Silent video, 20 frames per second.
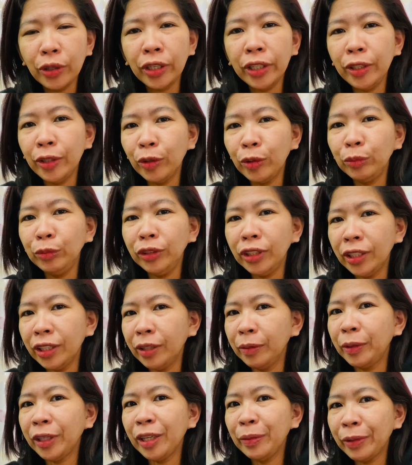I hope
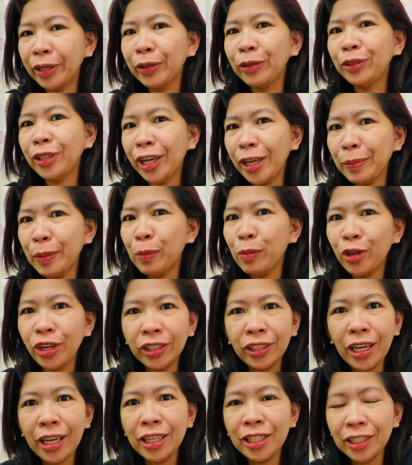na pare-pareho tayo
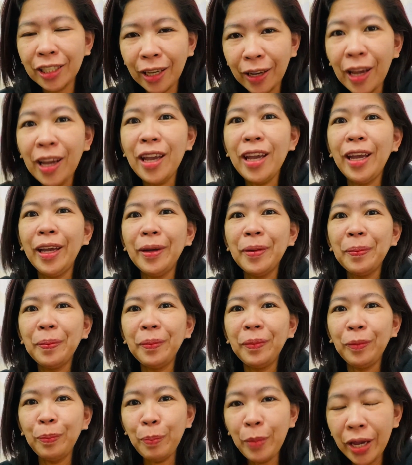mamonetize sa
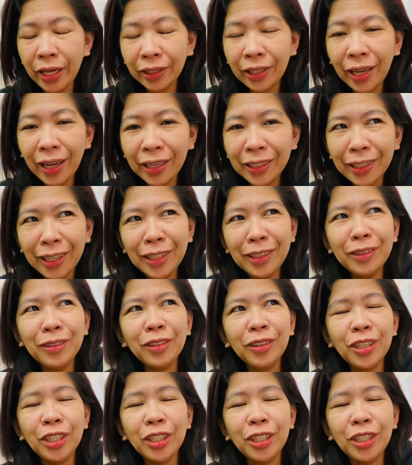meta. Ayan.